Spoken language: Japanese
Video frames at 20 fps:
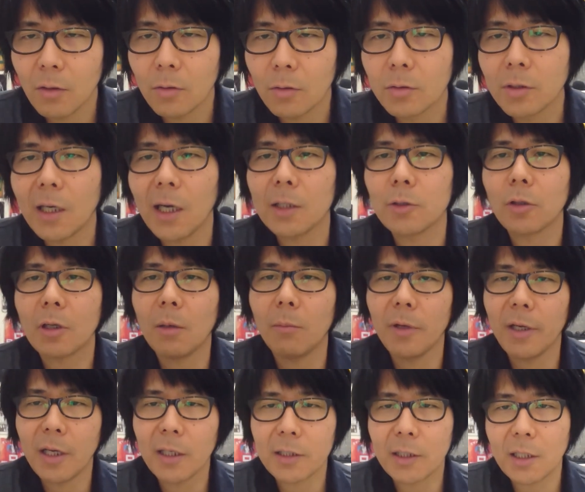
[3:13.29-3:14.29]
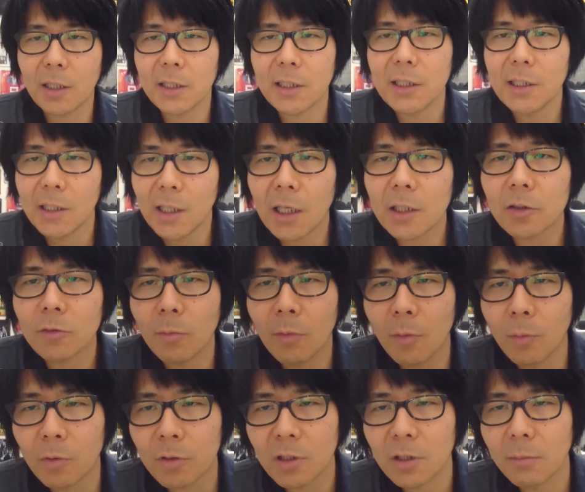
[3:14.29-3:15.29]
オフ会とかもやれたらいいなと
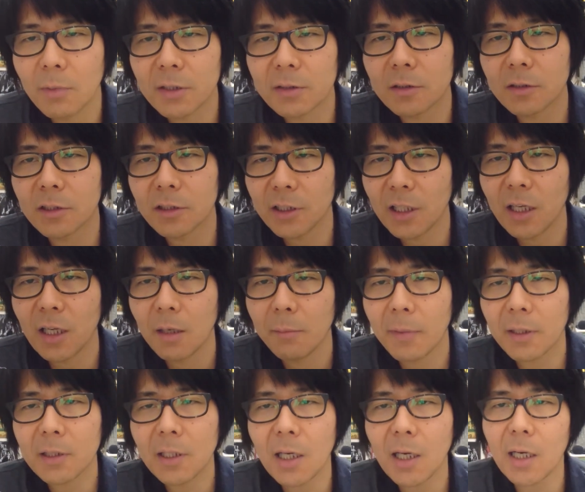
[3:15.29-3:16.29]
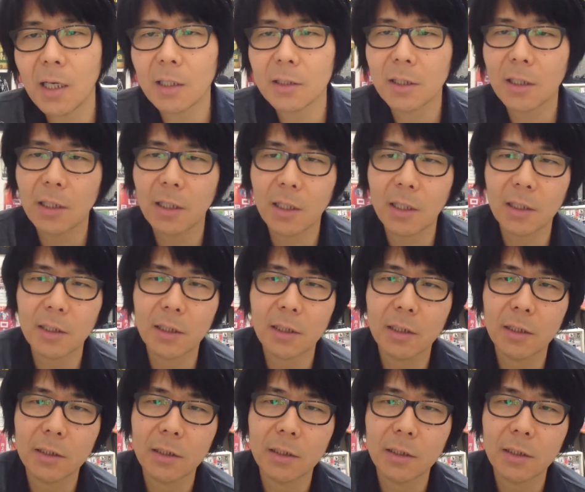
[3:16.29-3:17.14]
も思ってますしね、また新たな